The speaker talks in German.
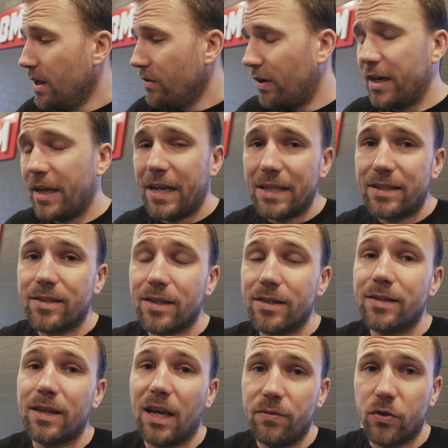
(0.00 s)
weil der jetzt drin
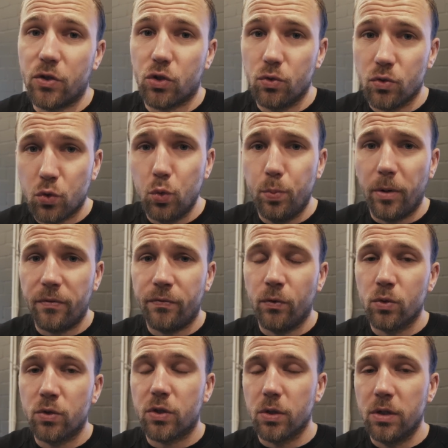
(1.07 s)
ist einfach schon super
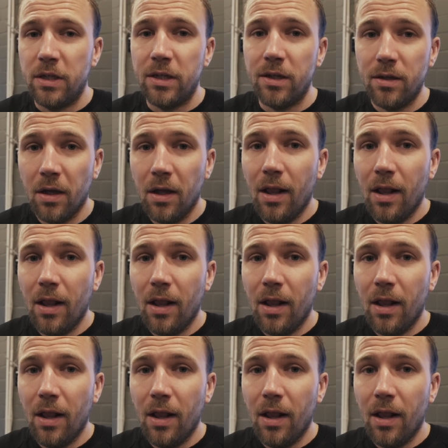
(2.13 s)
funktioniert.